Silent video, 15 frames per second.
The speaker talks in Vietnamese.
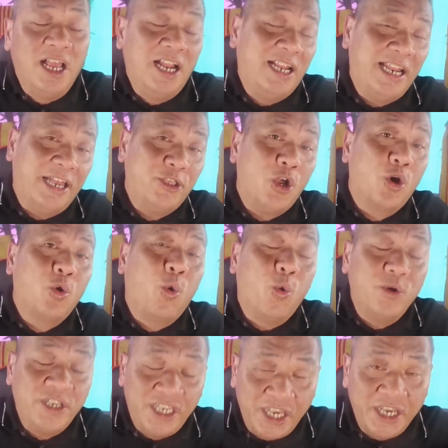là do
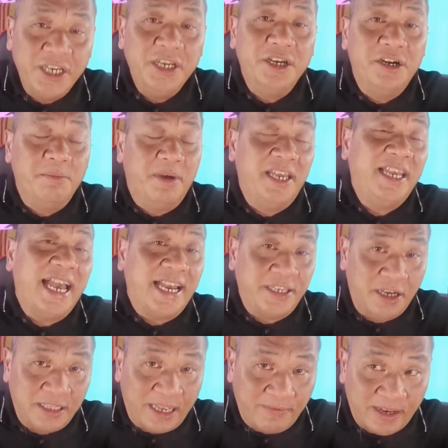cuộc chiến người Mỹ can
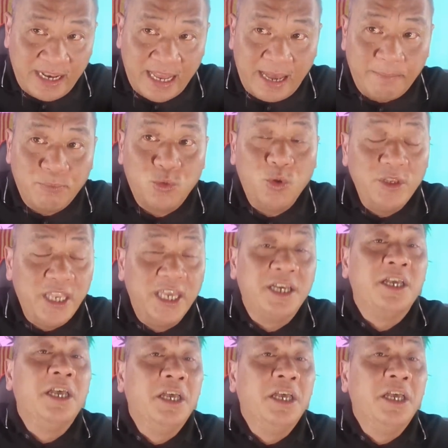dự tại Việt Nam tuy nhiên